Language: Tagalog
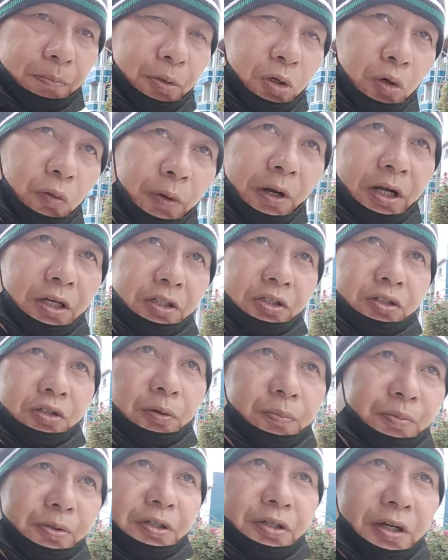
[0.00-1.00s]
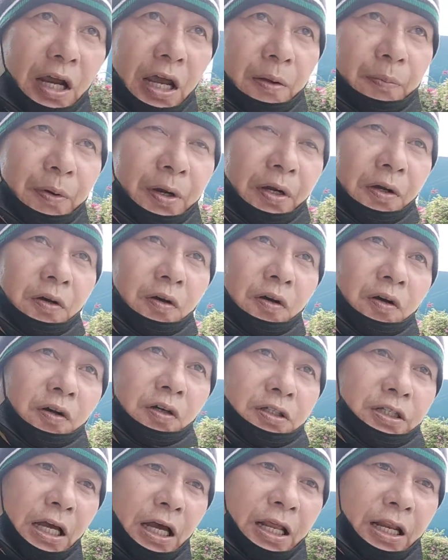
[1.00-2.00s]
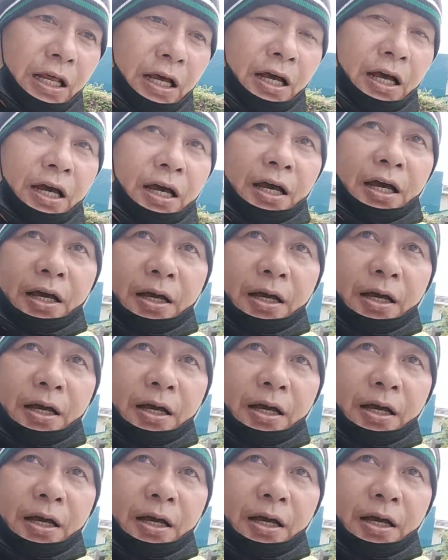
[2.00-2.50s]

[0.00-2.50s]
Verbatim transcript: viewers, subscriber ko, sana